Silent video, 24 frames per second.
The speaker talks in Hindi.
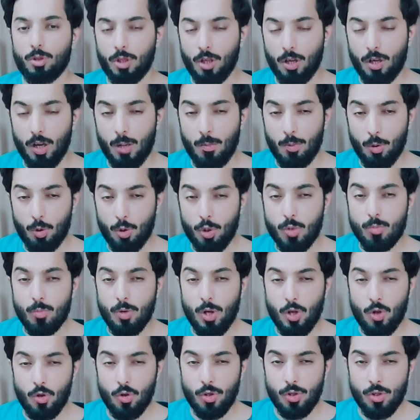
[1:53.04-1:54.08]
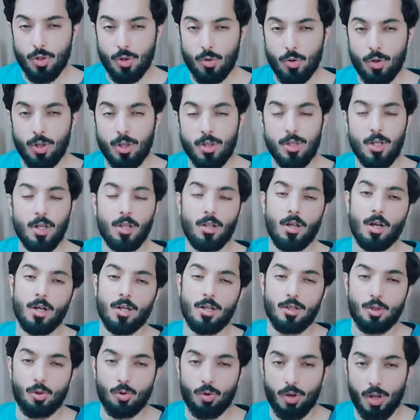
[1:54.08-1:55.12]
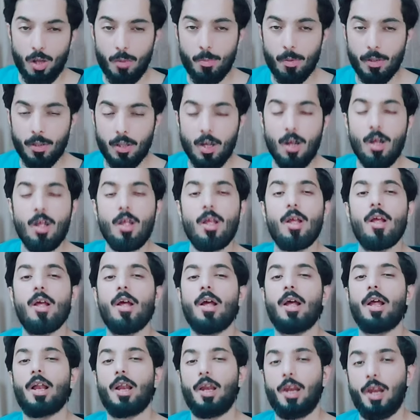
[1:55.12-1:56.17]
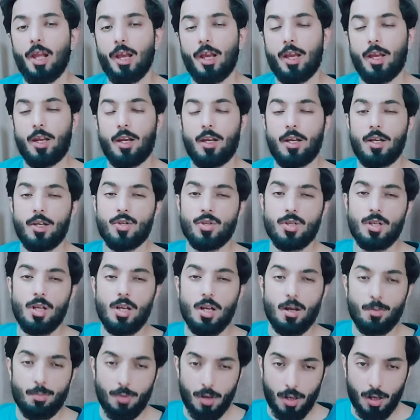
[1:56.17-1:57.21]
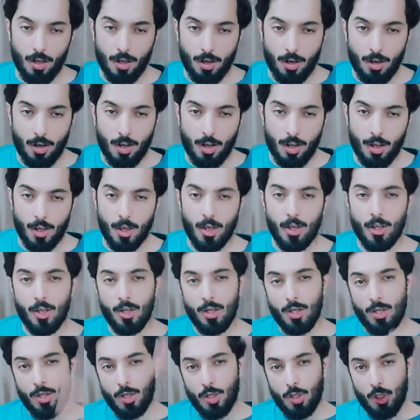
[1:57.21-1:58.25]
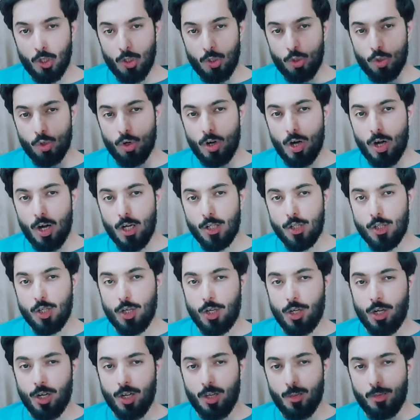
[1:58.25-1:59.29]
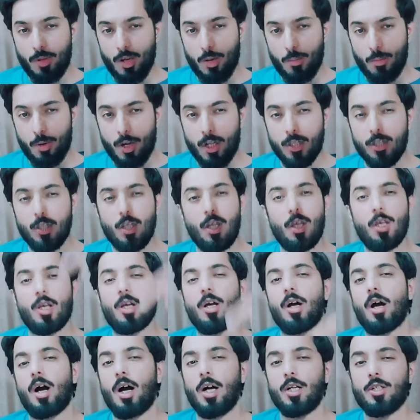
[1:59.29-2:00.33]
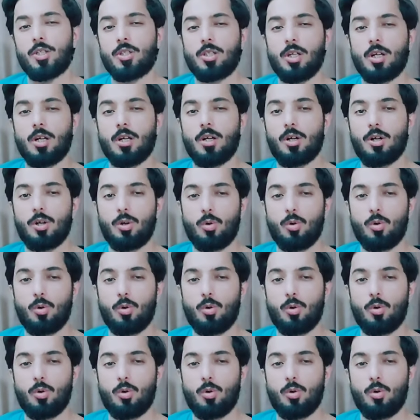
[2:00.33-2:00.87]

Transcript: तकरीबन कुछ महीनों से हो रही शायद हर किसी को नहीं पता लेकिन इसके लिए आपने करना क्या है जो आज की डेट की मैंने बात की है आज तक